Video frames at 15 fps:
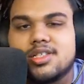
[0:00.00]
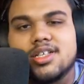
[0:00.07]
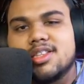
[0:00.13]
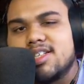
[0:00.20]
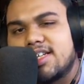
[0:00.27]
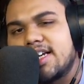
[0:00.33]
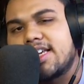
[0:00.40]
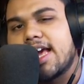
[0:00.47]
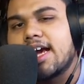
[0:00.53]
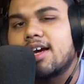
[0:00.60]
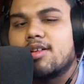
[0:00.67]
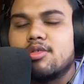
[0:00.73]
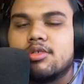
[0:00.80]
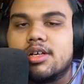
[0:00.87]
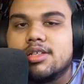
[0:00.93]
छत दे के क्या
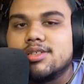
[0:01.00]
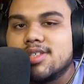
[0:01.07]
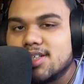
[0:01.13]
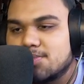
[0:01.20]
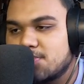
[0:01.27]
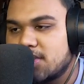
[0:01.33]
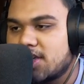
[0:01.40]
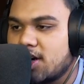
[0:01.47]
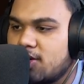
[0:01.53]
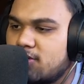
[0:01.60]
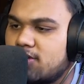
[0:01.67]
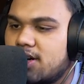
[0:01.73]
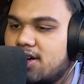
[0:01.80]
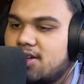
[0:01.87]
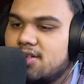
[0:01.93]
करोगे छत पे क्या
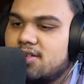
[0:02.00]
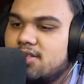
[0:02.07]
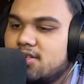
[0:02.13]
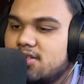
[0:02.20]
होगा